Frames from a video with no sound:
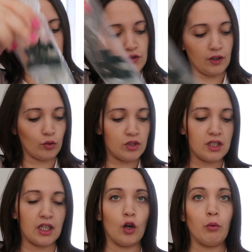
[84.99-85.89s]
je vais
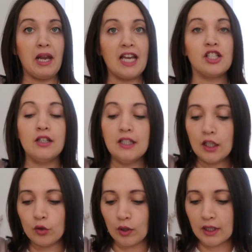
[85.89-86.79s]
retirer l'emballage.
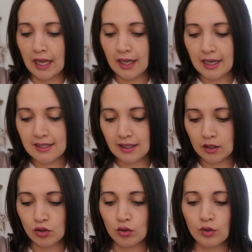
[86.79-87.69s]
Donc là, la
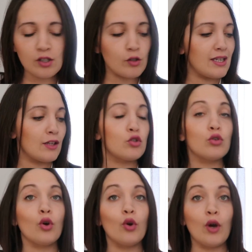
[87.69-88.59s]
ceinture, c'est une
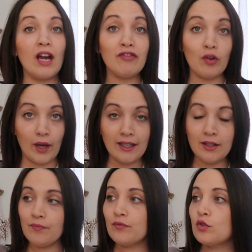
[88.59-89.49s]
ceinture euh, Ralph
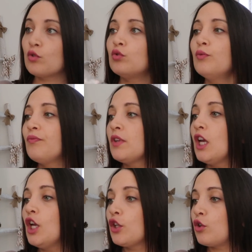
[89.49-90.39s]
Lauren, du coup,
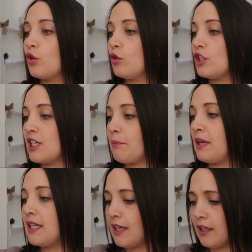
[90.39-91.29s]
que j'ai
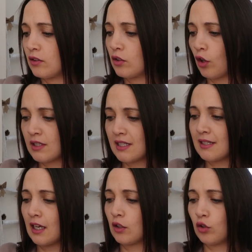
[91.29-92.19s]
payé
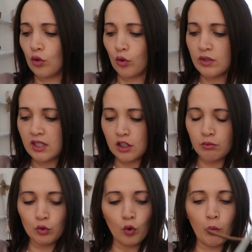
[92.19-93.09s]
35 euros si
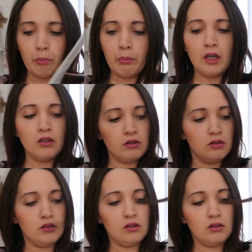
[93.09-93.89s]
je me trompe pas.